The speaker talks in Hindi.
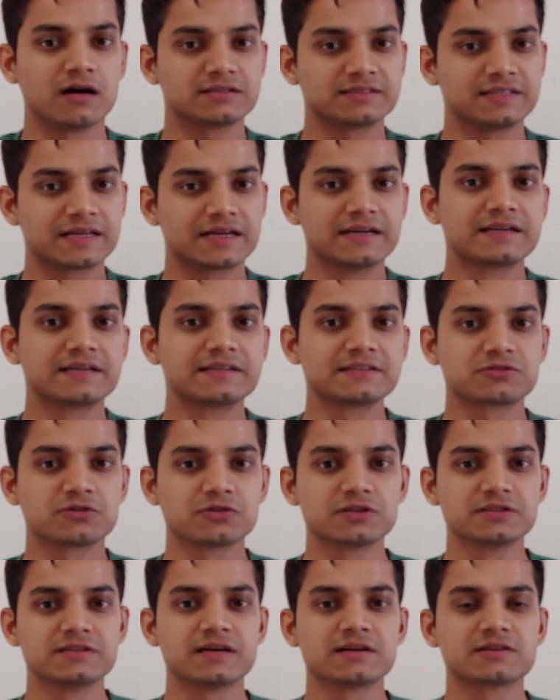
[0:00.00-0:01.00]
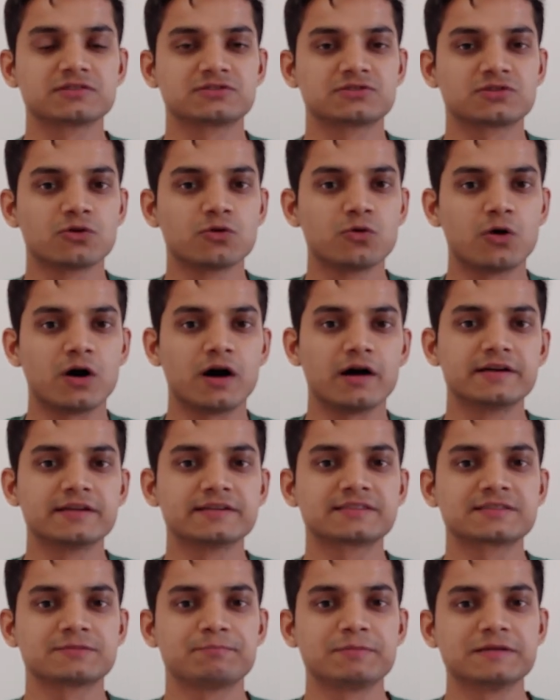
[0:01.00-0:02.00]
सेकेंडरी स्टोरेज या स्लो हार्ड
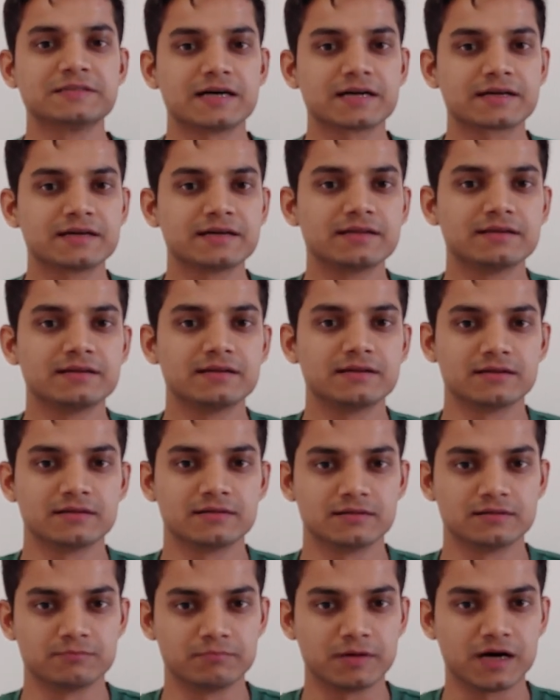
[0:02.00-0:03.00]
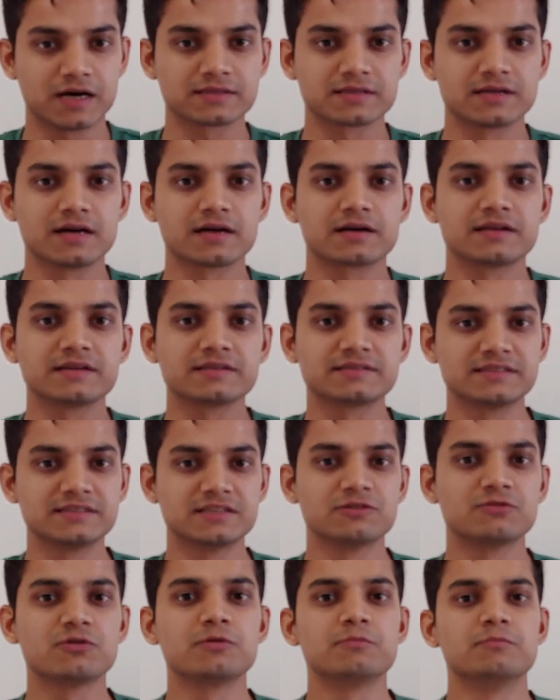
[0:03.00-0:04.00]
डिस्क पे जाके बात ना करे सीधे
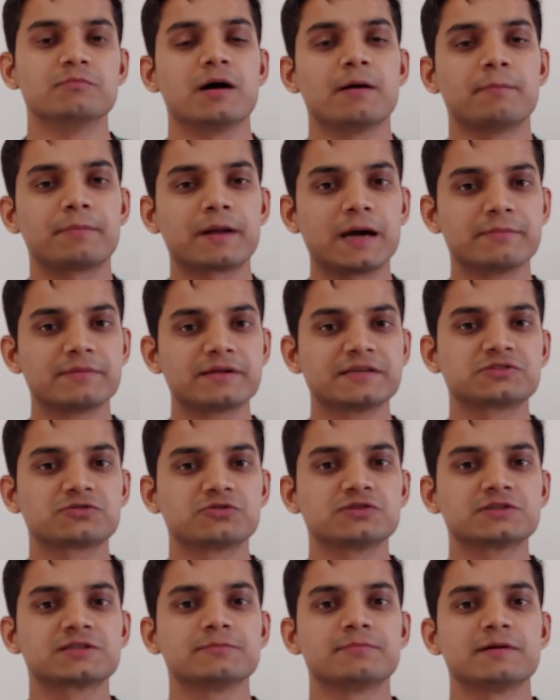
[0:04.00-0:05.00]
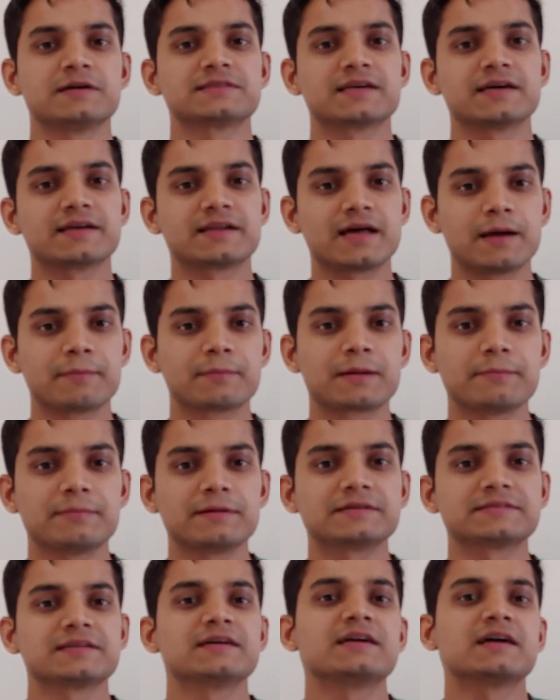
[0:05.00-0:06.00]
वो प्राइमरी स्टोरेज के पास आए रैम के
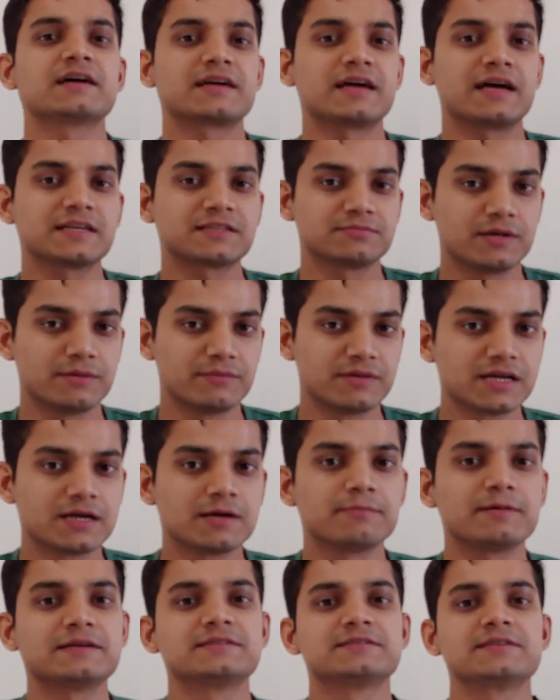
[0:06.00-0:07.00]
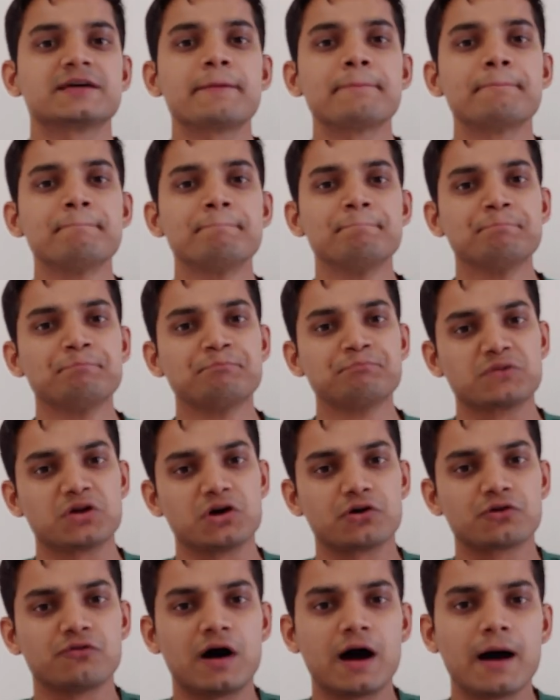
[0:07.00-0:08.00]
पास आए या कैश मेमोरी के पास जाए
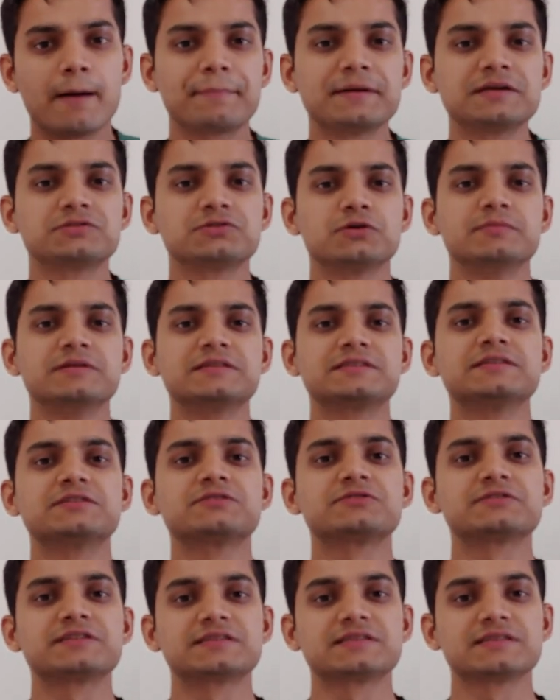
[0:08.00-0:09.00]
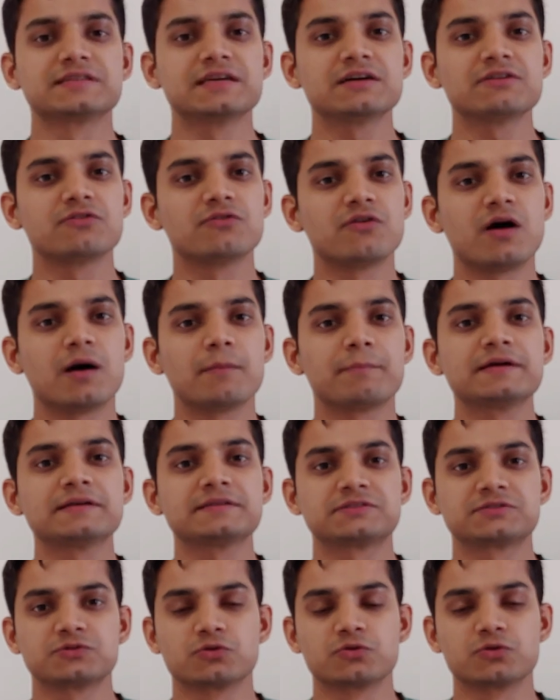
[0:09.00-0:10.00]
और वहाँ पे जो भी चीज़ उसे चाहिए वो वहाँ पे
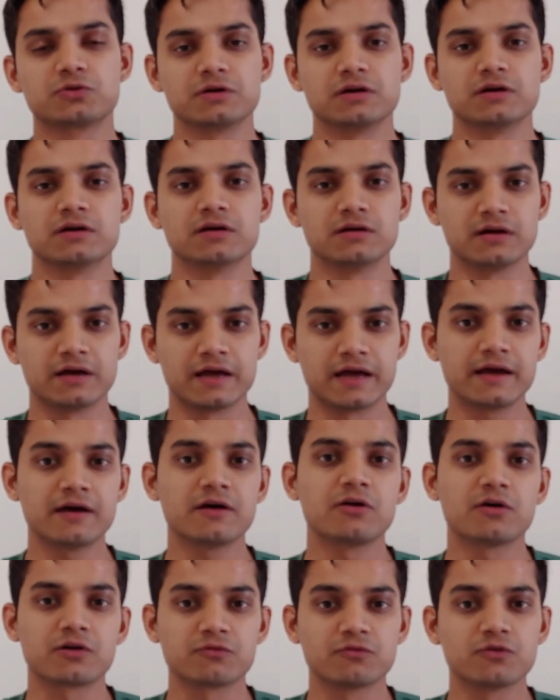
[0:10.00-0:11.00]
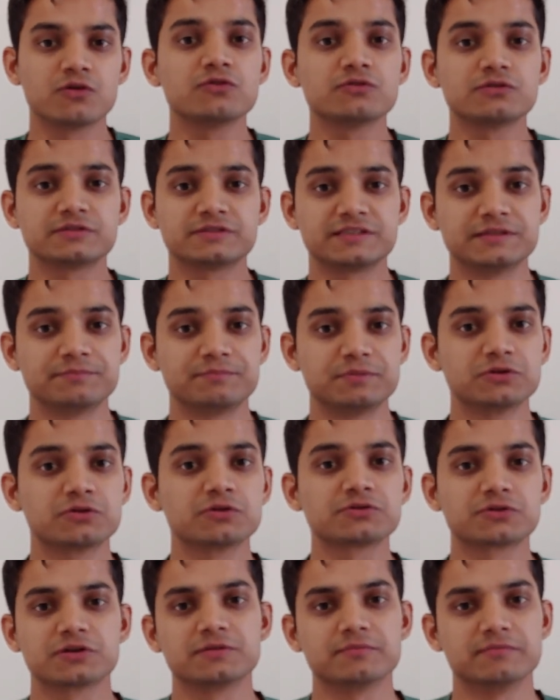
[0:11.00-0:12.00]
स्टोर है और वो सीपीयू
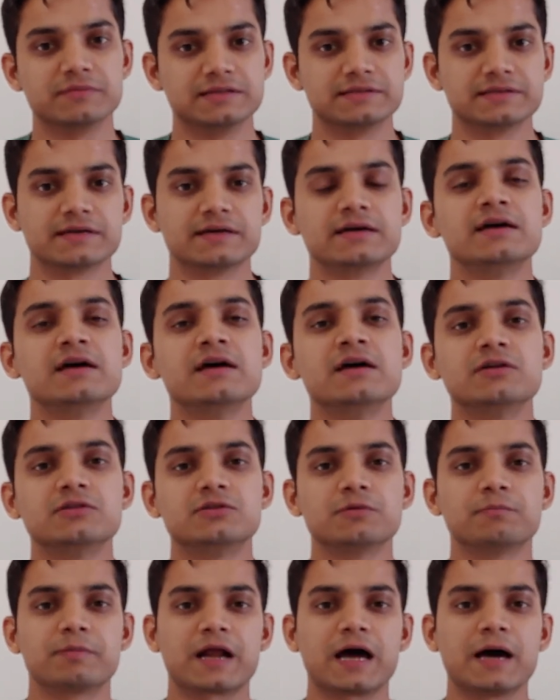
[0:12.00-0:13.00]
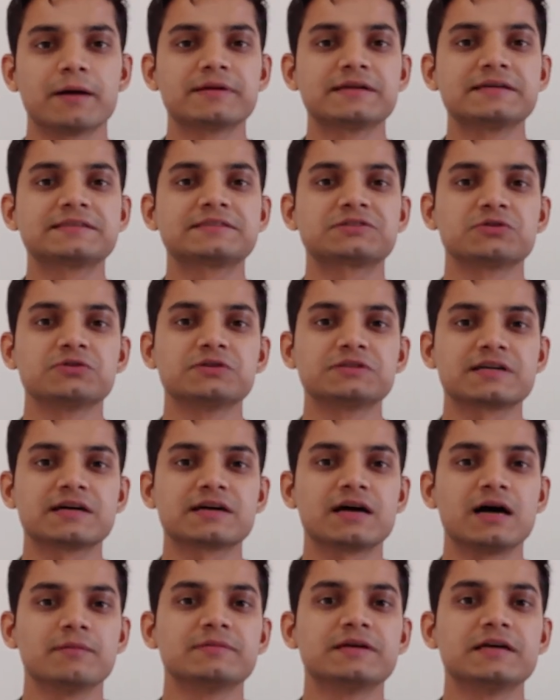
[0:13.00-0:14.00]
को तुरंत मिल जाए तो प्राइमरी स्टोरेज का
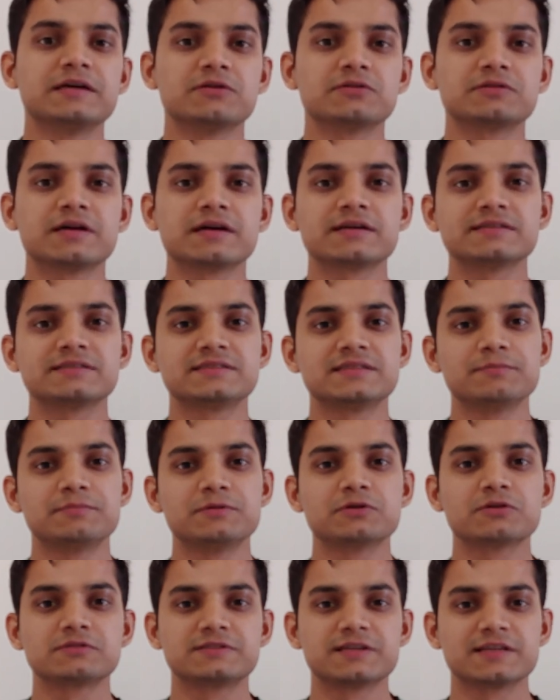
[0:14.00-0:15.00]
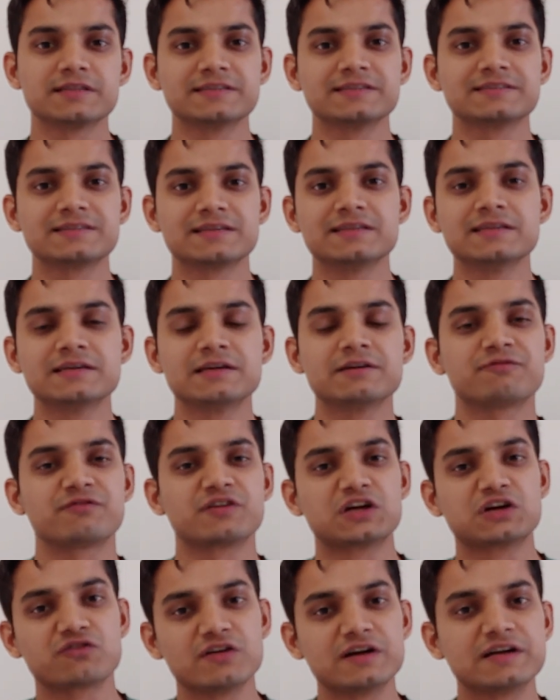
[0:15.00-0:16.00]
काम यही होता है कि सीपीयू को जल्दी जल्दी जल्दी
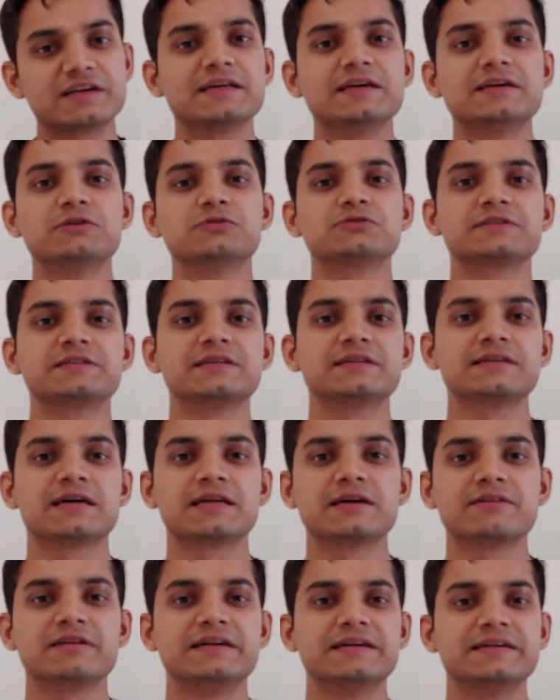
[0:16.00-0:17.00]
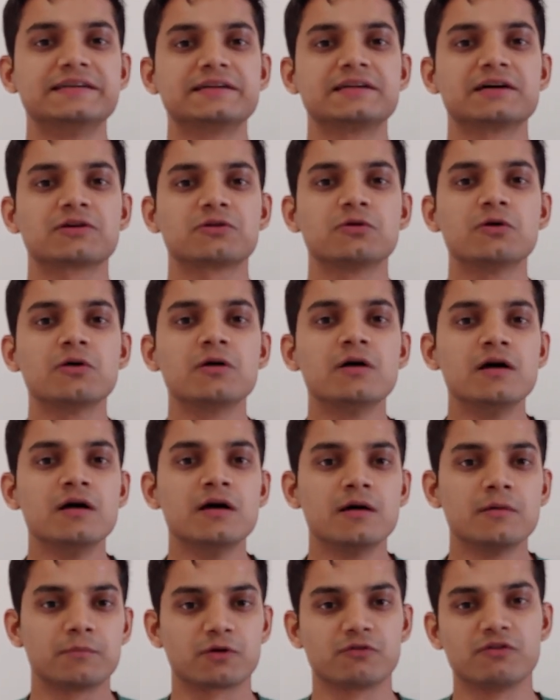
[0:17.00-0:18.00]
फ्रीक्वेंटली यूज़ किए जाने वाले डेटा को
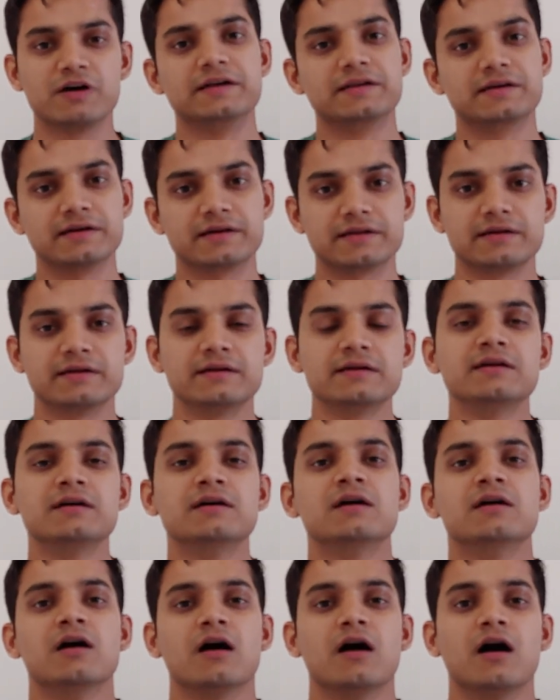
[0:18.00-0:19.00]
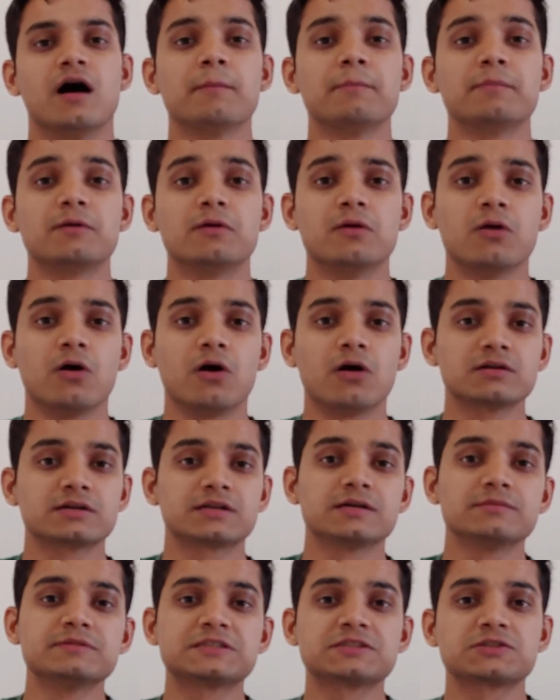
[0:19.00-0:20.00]
प्रोवाइड करे अब लॉन्ग
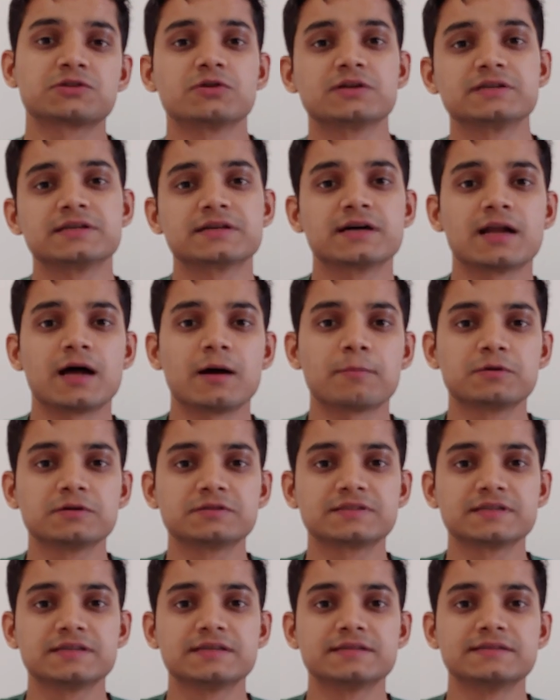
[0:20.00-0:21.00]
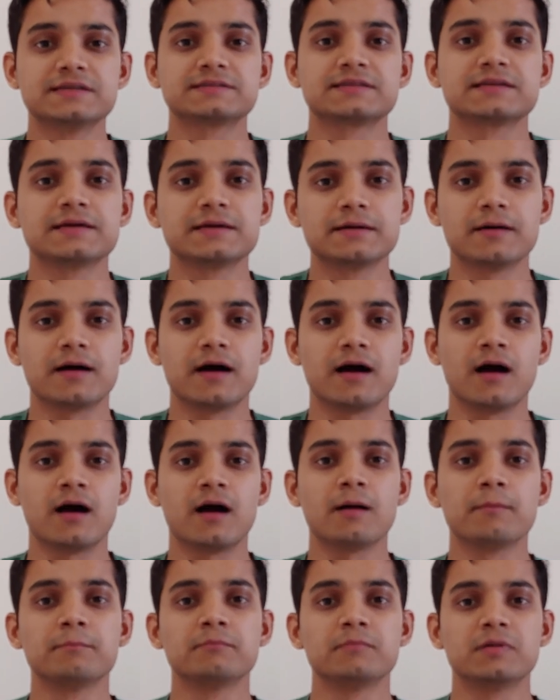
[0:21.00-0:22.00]
टर्म स्टोरेज अगर आपको चाहिए जैसे
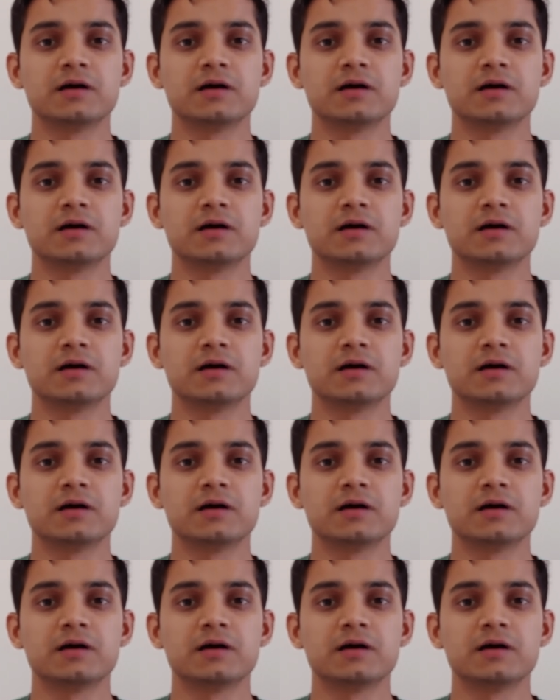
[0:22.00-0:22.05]
हम